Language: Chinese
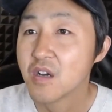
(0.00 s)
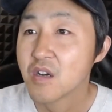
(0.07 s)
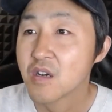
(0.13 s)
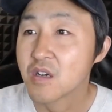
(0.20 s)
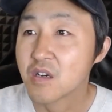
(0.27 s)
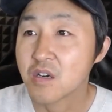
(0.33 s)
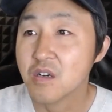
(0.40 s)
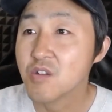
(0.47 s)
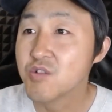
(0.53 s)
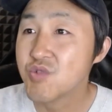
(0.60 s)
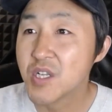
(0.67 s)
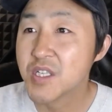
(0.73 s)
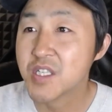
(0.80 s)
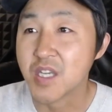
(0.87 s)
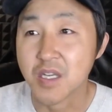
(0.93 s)
核
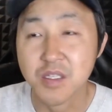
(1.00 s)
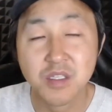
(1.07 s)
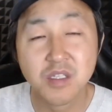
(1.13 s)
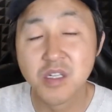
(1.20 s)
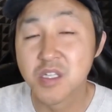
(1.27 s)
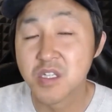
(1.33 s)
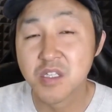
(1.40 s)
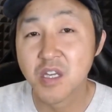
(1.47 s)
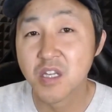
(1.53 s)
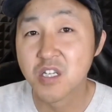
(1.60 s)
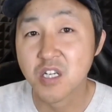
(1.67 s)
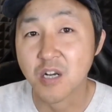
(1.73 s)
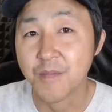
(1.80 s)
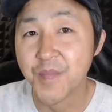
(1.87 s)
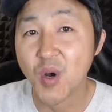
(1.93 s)
酸检测现在
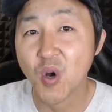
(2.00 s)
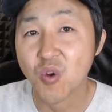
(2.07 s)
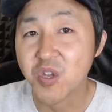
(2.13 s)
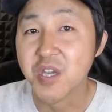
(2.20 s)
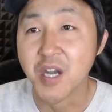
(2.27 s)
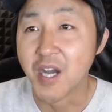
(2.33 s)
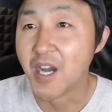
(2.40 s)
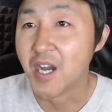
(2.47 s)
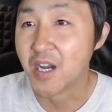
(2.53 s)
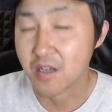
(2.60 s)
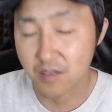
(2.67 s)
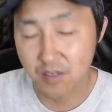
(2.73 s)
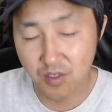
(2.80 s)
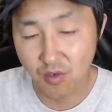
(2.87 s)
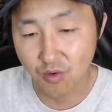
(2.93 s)
这个暴利
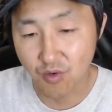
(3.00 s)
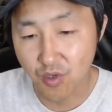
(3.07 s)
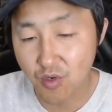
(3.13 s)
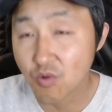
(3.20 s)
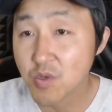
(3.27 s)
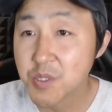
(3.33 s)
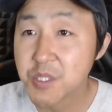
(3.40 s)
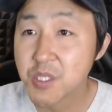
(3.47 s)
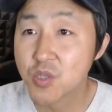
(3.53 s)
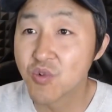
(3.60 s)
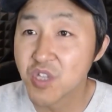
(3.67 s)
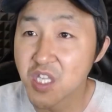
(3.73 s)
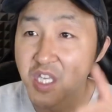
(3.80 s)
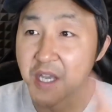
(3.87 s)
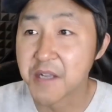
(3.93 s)
啊，有的公司都
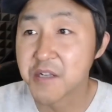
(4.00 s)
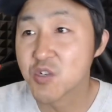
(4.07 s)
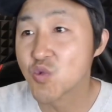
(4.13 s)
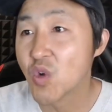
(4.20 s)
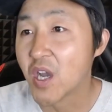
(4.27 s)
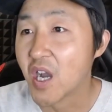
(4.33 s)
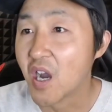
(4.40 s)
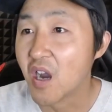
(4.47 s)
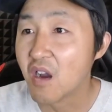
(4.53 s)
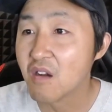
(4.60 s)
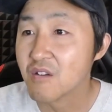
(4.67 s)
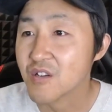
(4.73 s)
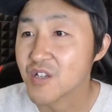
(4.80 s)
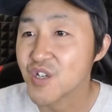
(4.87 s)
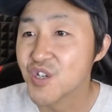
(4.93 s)
年赚
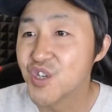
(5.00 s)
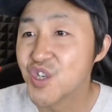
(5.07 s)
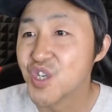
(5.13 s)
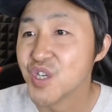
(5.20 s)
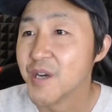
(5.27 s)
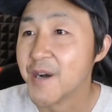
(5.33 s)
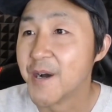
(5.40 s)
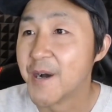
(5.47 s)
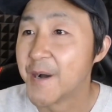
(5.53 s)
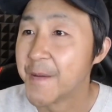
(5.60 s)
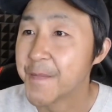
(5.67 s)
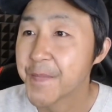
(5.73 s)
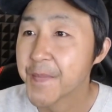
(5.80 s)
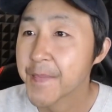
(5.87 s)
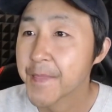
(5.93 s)
20亿啊，
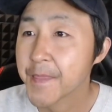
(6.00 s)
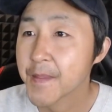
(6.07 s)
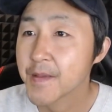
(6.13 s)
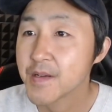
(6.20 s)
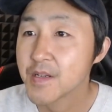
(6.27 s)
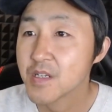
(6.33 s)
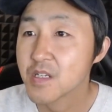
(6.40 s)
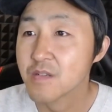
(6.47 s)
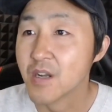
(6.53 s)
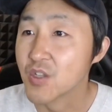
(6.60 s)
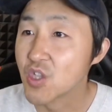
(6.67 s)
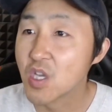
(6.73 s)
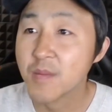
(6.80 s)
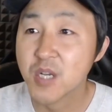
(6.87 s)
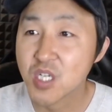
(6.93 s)
是吧？
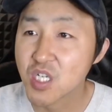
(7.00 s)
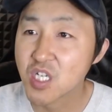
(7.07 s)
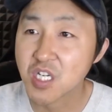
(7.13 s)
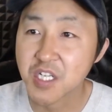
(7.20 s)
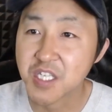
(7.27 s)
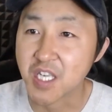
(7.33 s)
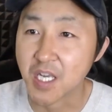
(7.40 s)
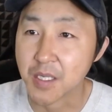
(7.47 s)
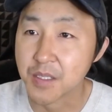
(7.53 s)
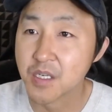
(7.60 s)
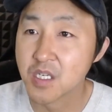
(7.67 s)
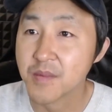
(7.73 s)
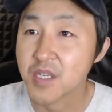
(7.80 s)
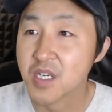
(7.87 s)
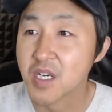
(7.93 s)
特别是这个检测
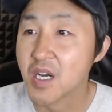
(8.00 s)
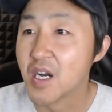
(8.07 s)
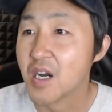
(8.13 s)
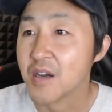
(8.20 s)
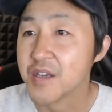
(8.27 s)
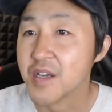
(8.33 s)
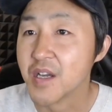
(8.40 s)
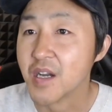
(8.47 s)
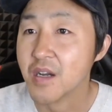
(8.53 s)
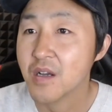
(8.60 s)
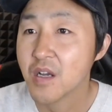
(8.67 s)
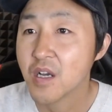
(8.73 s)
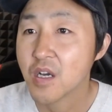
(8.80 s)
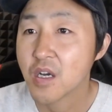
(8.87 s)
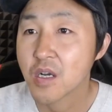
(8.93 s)
这么一个行业，
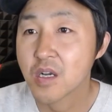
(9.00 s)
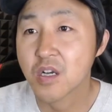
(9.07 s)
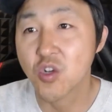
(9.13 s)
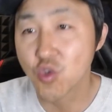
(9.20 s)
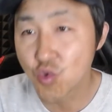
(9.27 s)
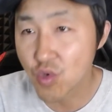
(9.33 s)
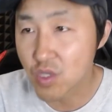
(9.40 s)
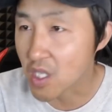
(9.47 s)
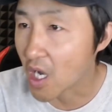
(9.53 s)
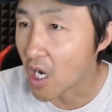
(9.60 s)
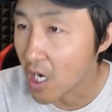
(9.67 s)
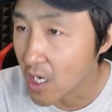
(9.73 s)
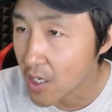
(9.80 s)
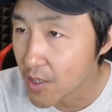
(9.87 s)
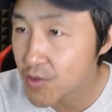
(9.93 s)
根据
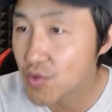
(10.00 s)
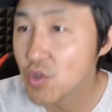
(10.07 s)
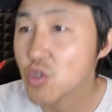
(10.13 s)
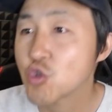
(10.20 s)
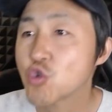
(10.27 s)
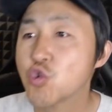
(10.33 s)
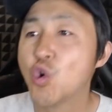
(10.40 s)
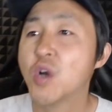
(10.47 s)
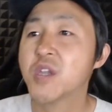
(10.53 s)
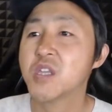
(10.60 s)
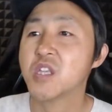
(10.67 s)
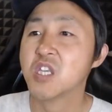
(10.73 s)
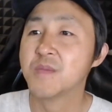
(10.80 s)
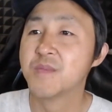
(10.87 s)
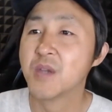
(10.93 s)
腾讯创业
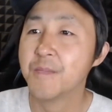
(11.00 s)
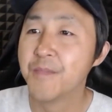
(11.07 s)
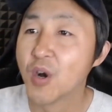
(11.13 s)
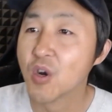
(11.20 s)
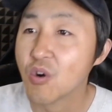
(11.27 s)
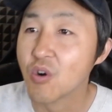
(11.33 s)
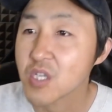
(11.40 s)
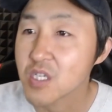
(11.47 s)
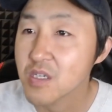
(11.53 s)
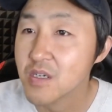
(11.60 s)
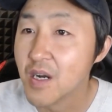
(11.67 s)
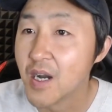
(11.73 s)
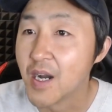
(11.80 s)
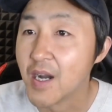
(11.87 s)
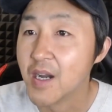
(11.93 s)
的一篇报告称
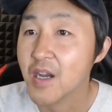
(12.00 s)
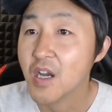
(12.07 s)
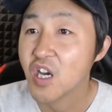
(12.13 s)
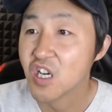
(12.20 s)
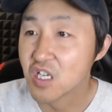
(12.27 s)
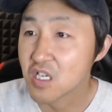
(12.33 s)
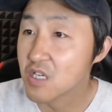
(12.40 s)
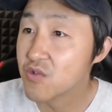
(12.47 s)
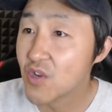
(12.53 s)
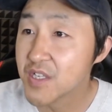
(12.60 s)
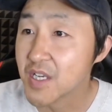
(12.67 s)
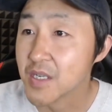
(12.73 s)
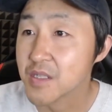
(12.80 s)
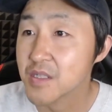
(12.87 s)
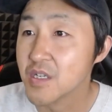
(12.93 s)
啊，核酸
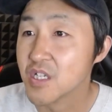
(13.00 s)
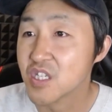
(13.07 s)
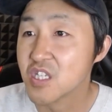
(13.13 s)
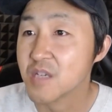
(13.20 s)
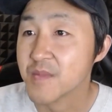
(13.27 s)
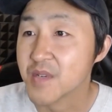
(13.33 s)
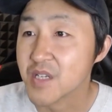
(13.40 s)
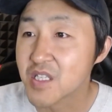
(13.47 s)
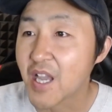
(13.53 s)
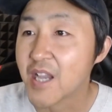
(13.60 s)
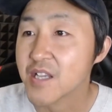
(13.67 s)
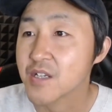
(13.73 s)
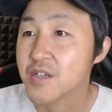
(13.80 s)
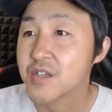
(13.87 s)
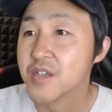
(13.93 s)
检测是一门大
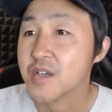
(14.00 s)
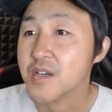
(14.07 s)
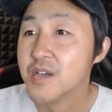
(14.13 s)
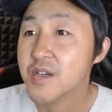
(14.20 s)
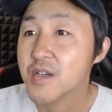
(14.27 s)
生意。